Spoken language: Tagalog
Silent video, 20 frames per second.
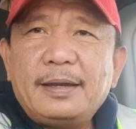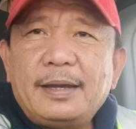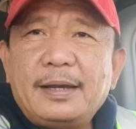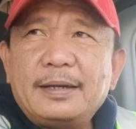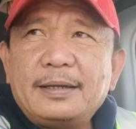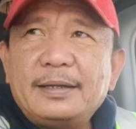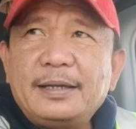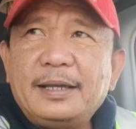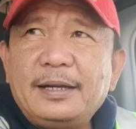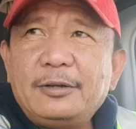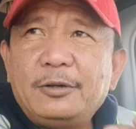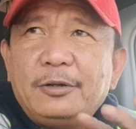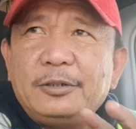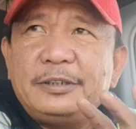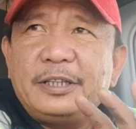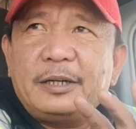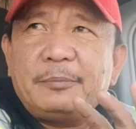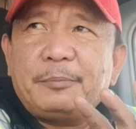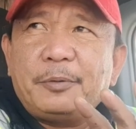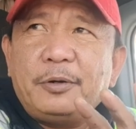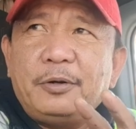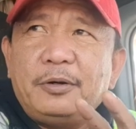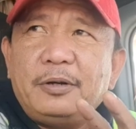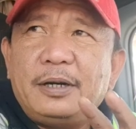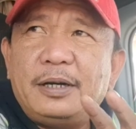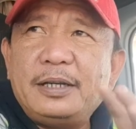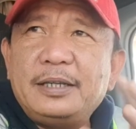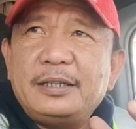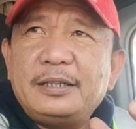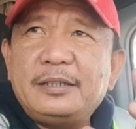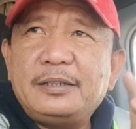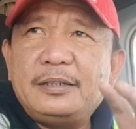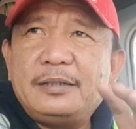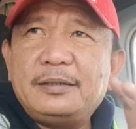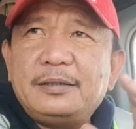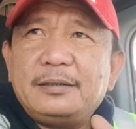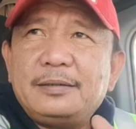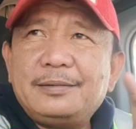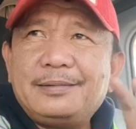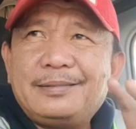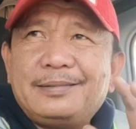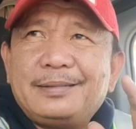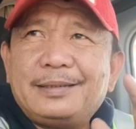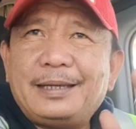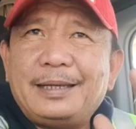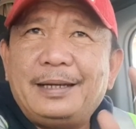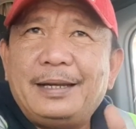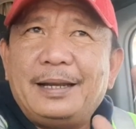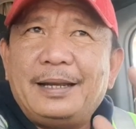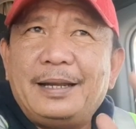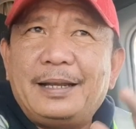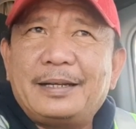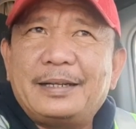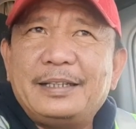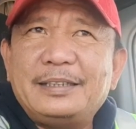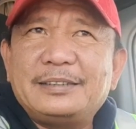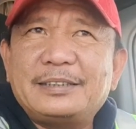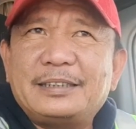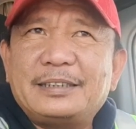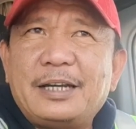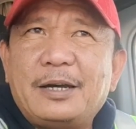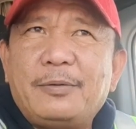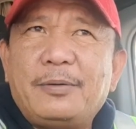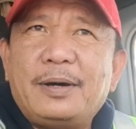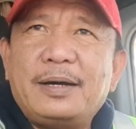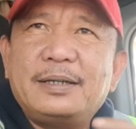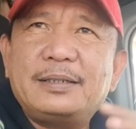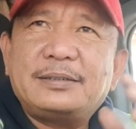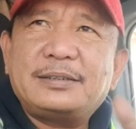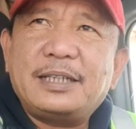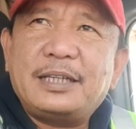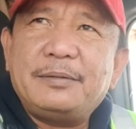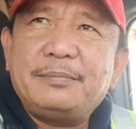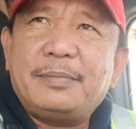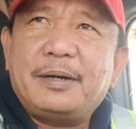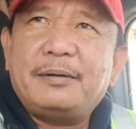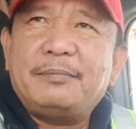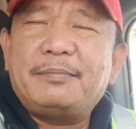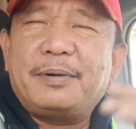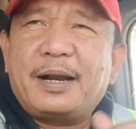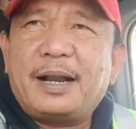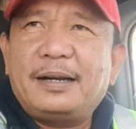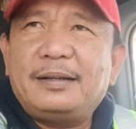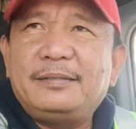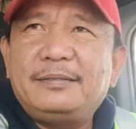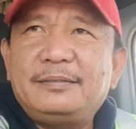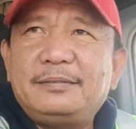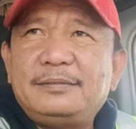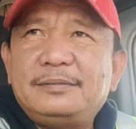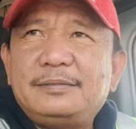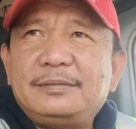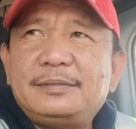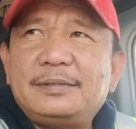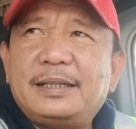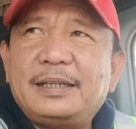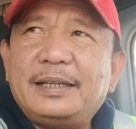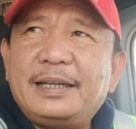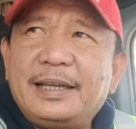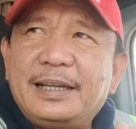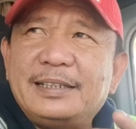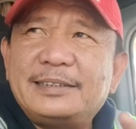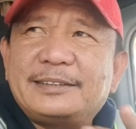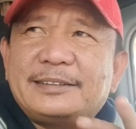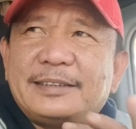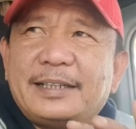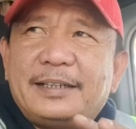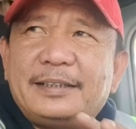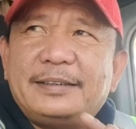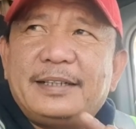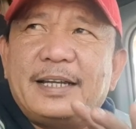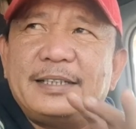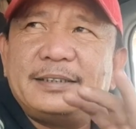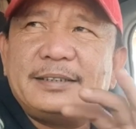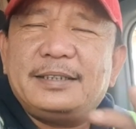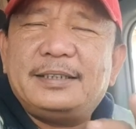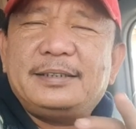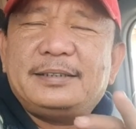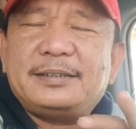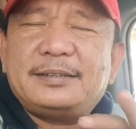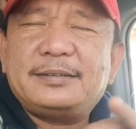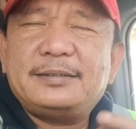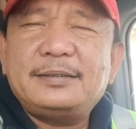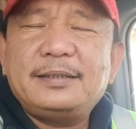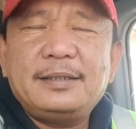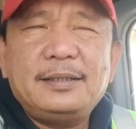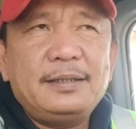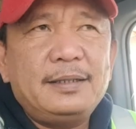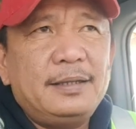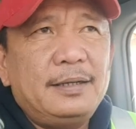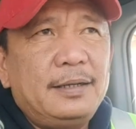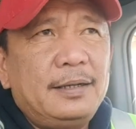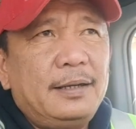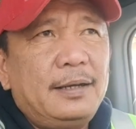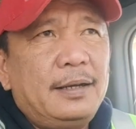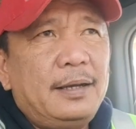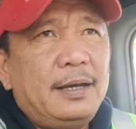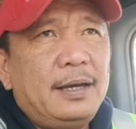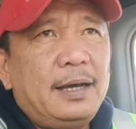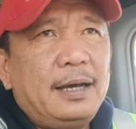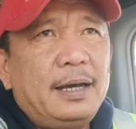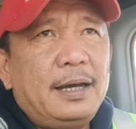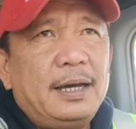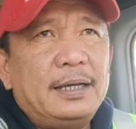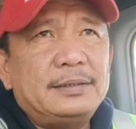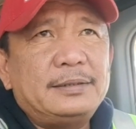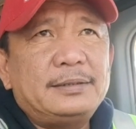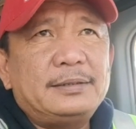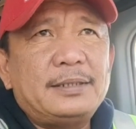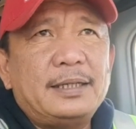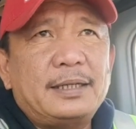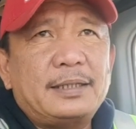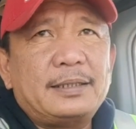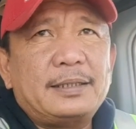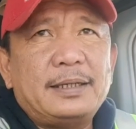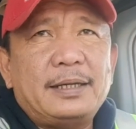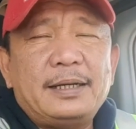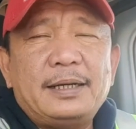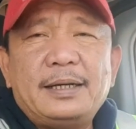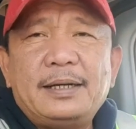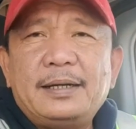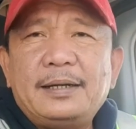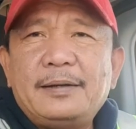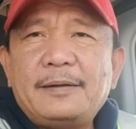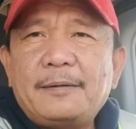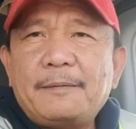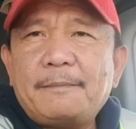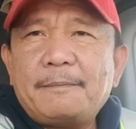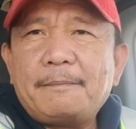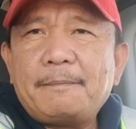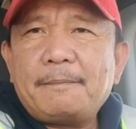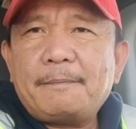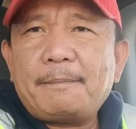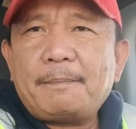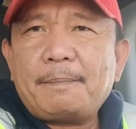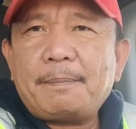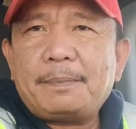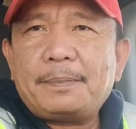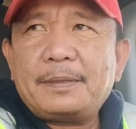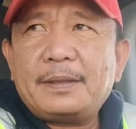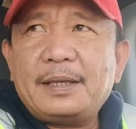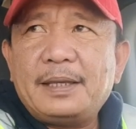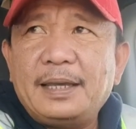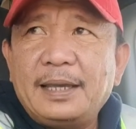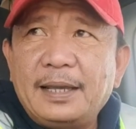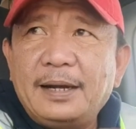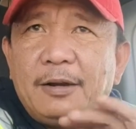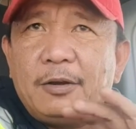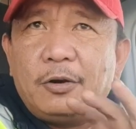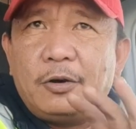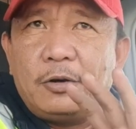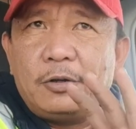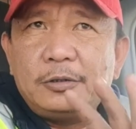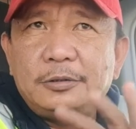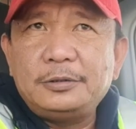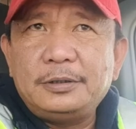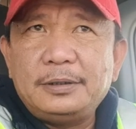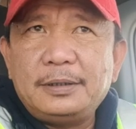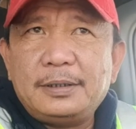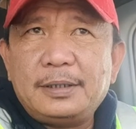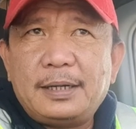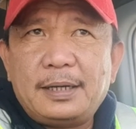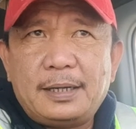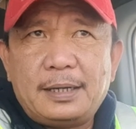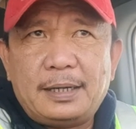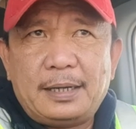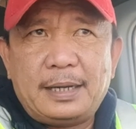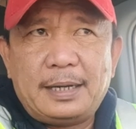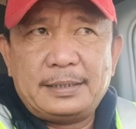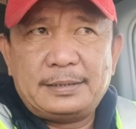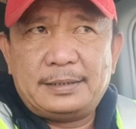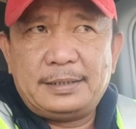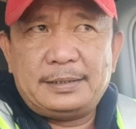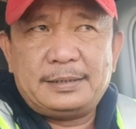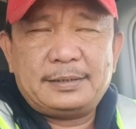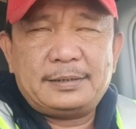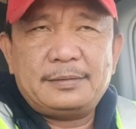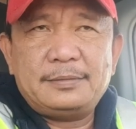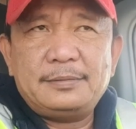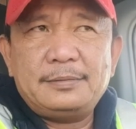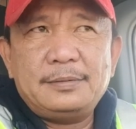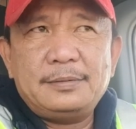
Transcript: Ang heel holder po ay kilala rin sa tawag sa ibang brand. Heel start assist at saka heel hold assist.